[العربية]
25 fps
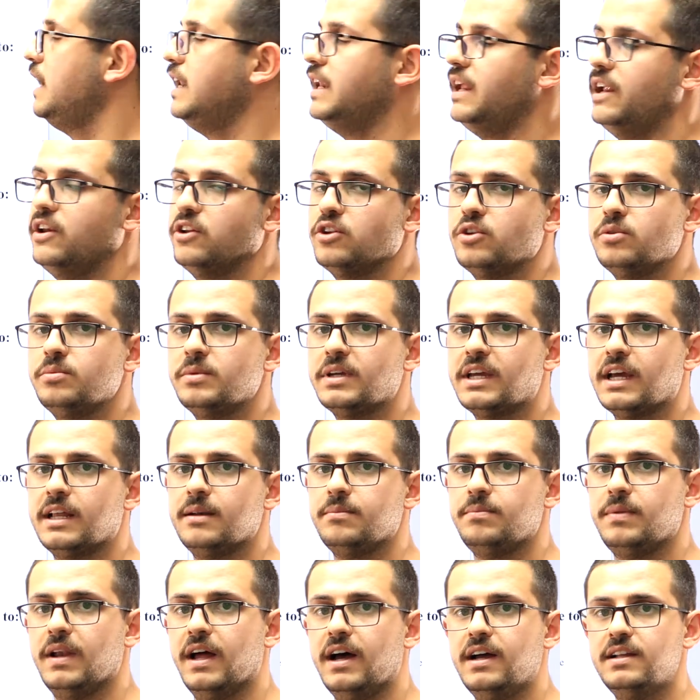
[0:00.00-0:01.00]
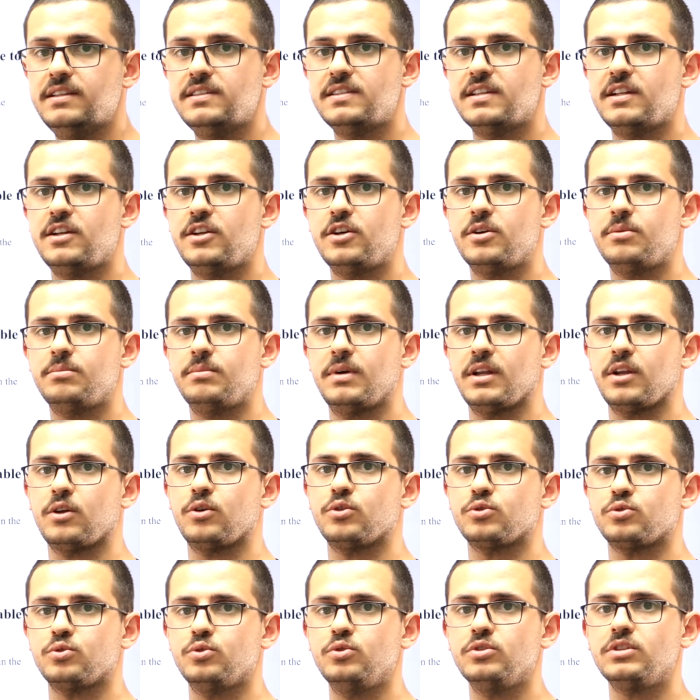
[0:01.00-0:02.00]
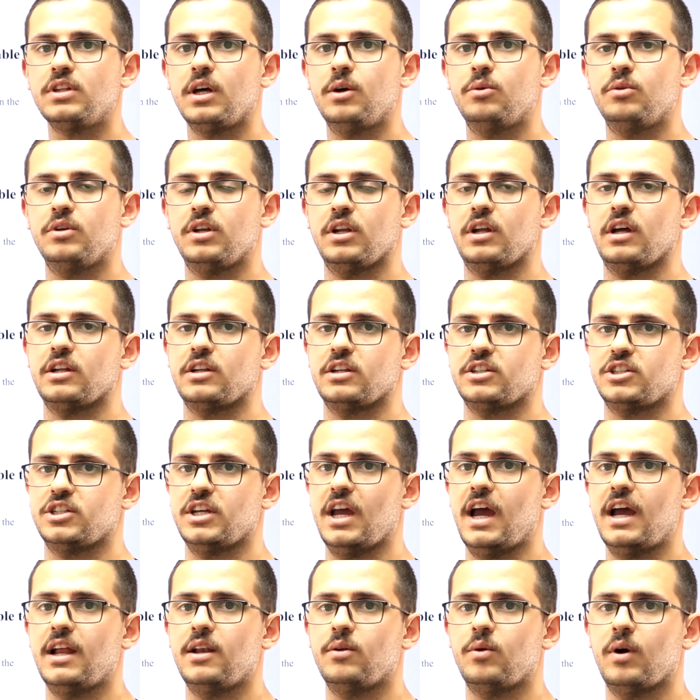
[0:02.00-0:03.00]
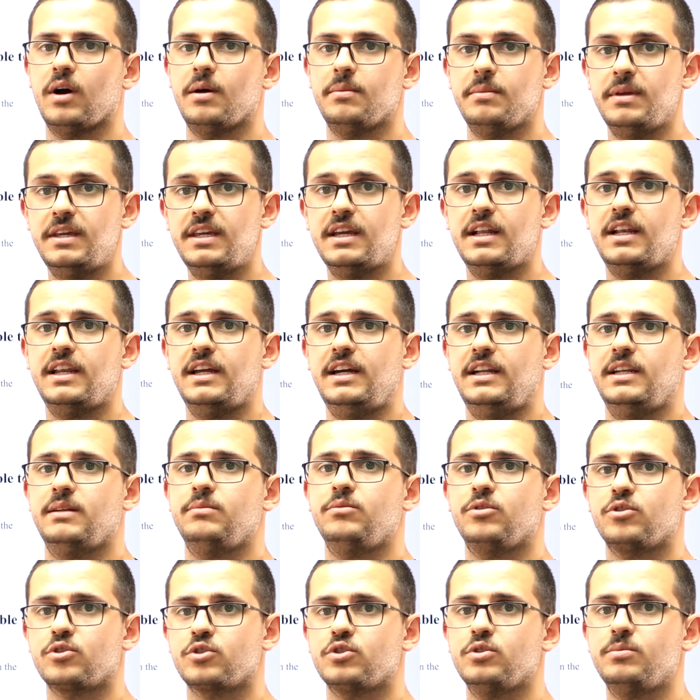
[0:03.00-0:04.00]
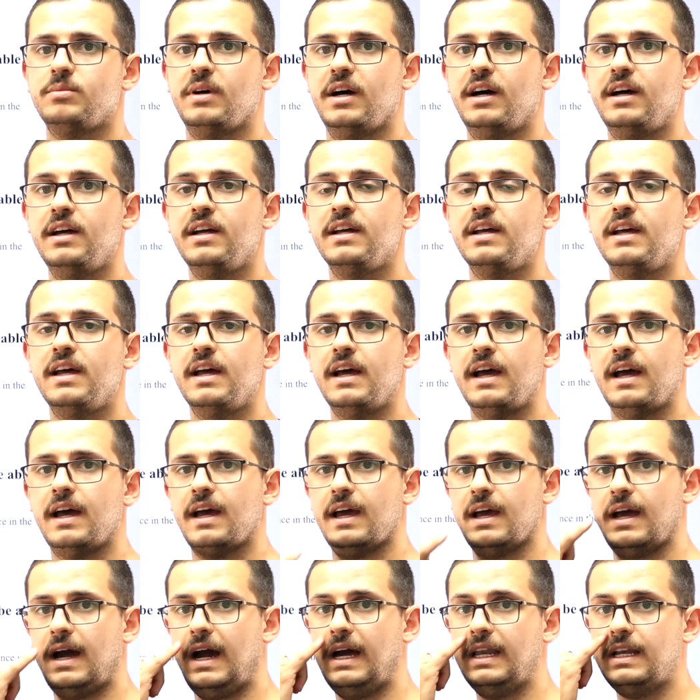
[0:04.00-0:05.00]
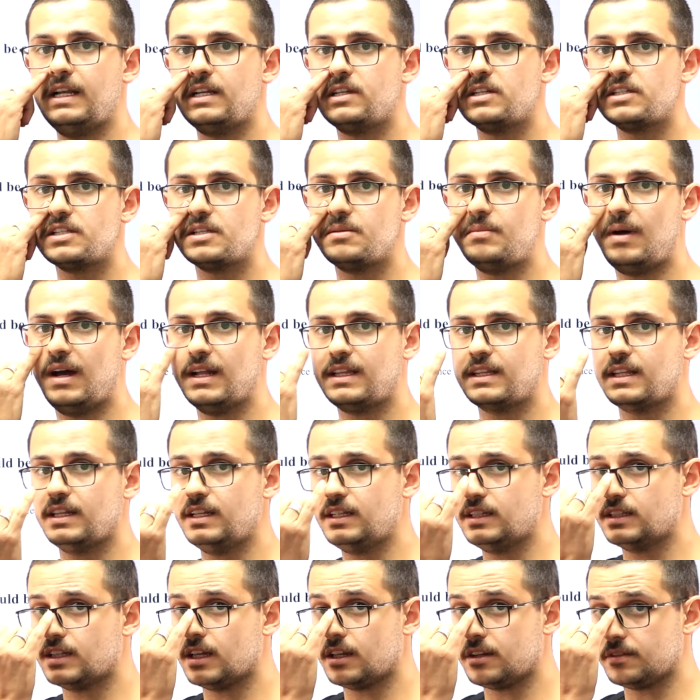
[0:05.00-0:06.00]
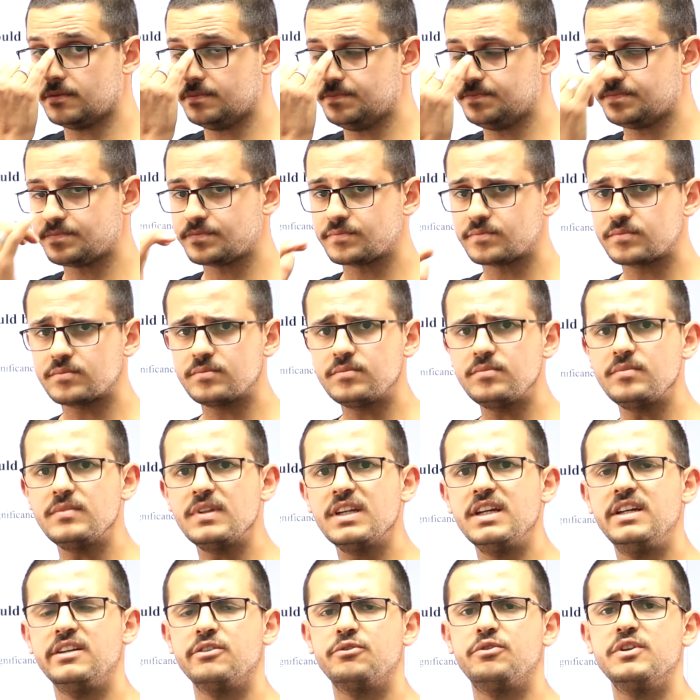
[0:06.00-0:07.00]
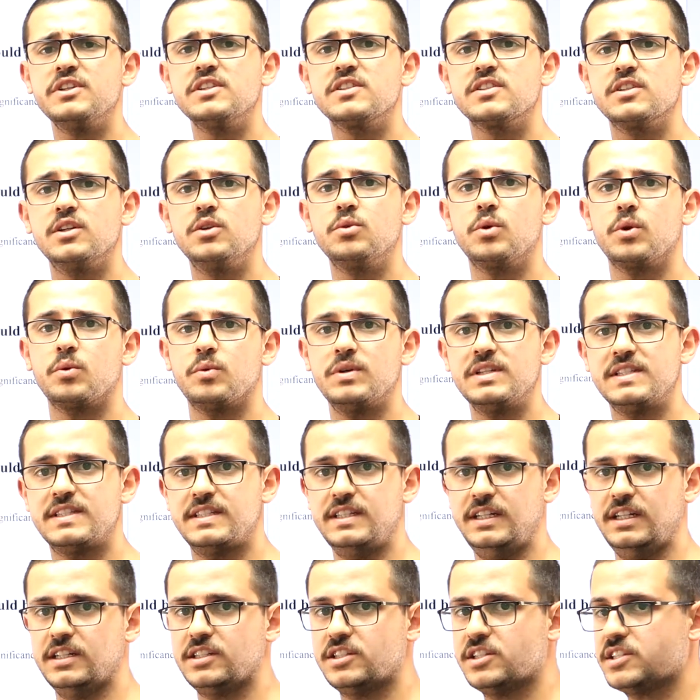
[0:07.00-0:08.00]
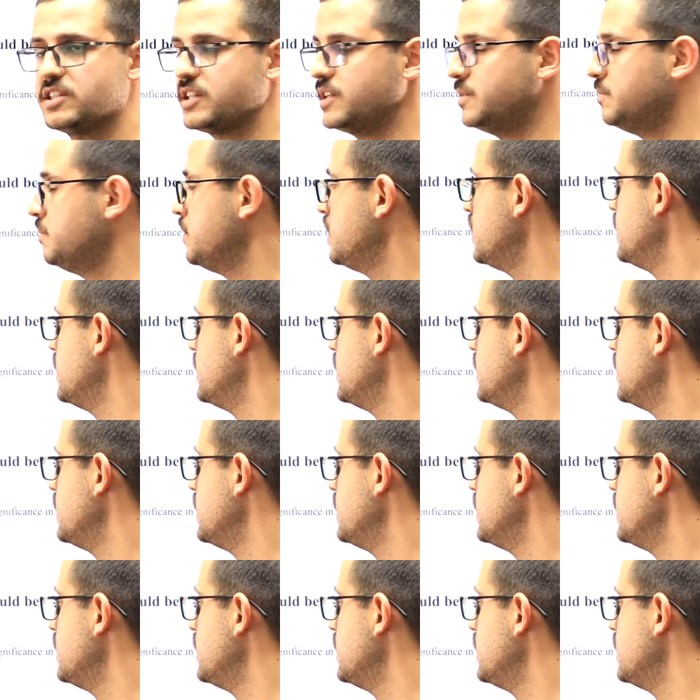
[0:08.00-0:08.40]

عن الاناتوميكال بلانز اللي هم الخطوط او الاشياء الوهميه اللي احنا بنرسمها آه، على الجسم حتى نقدر نفصل ونوزع الجسم